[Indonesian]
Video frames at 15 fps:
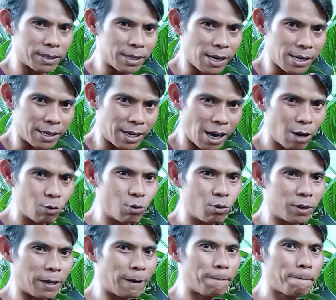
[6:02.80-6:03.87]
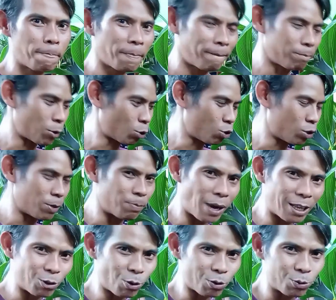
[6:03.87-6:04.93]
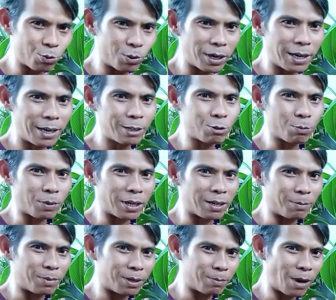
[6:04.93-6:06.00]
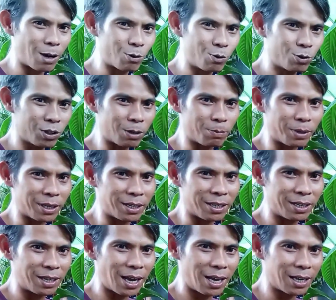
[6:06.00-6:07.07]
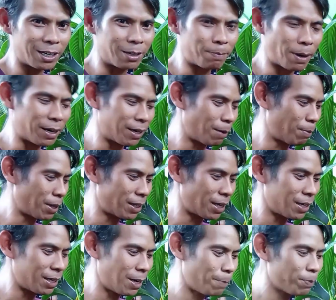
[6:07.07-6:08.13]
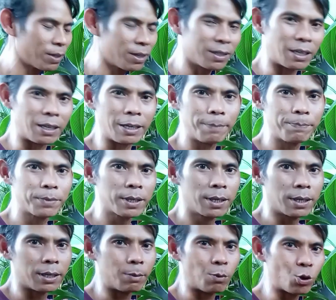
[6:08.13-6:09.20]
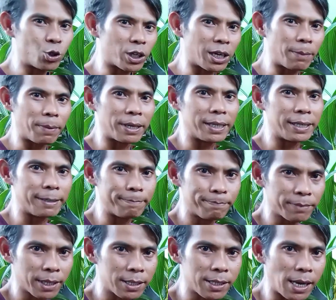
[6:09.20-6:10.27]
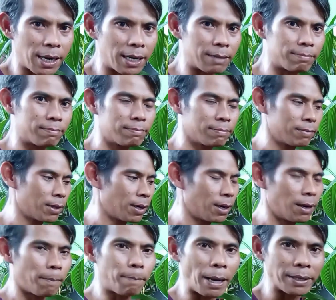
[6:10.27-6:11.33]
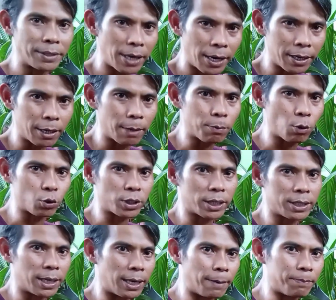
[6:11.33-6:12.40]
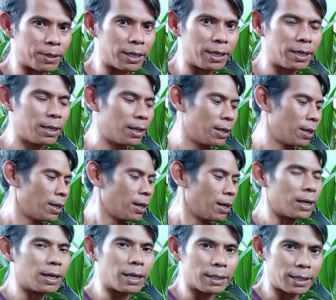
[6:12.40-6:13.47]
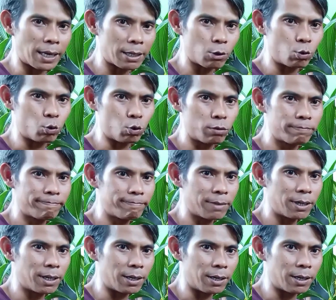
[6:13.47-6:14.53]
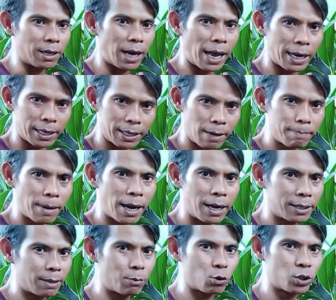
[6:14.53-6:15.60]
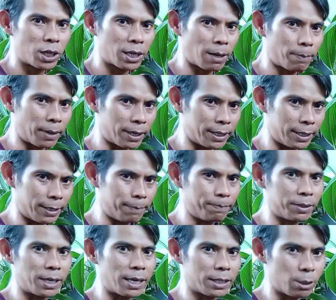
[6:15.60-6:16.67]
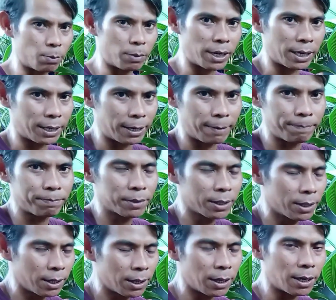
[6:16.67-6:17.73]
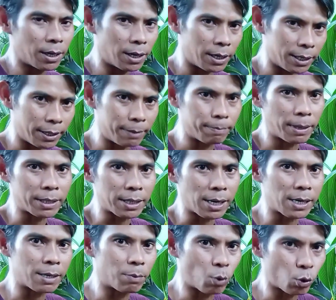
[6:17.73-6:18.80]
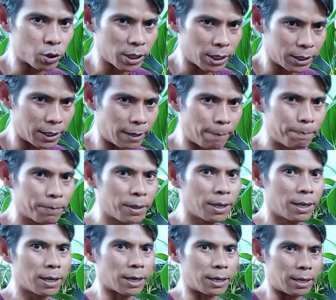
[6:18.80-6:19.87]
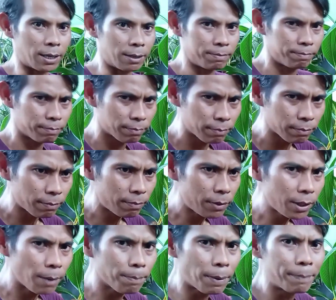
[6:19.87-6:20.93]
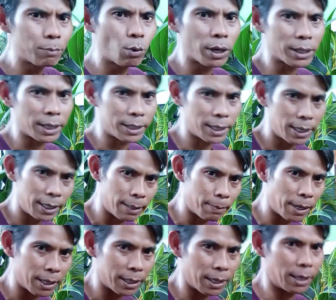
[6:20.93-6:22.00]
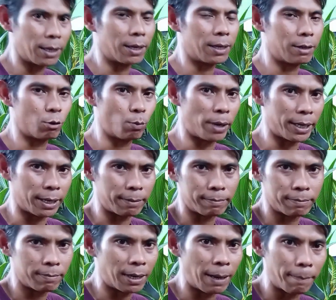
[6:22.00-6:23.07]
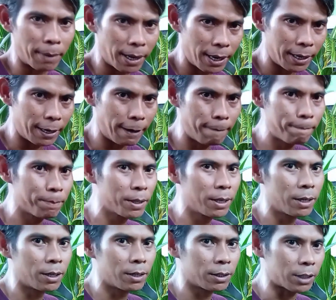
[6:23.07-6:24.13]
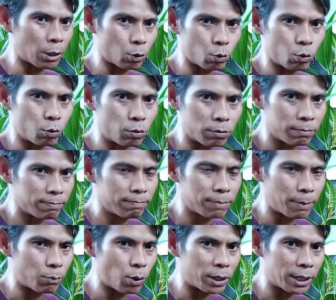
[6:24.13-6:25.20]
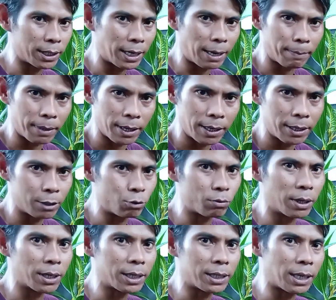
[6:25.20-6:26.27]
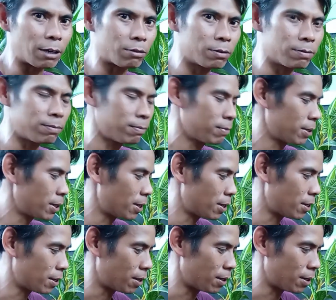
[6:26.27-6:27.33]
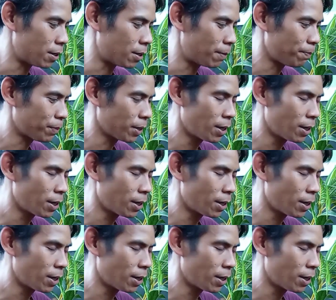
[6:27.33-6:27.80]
masalah di daun ya terus dibatok juga supaya lebih bagus lebih indah ya dipandang matanya jadi di bosek kelapa ini sangat panjang ya prosesnya jadi letak untuk uh, harga mahalnya bosek kelapa ini ya sebenarnya uh, ini masalah di proses ya karena pembuatannya yang ya agak lumayan lama ya satu pembuatannya lama dan juga kita harus uh,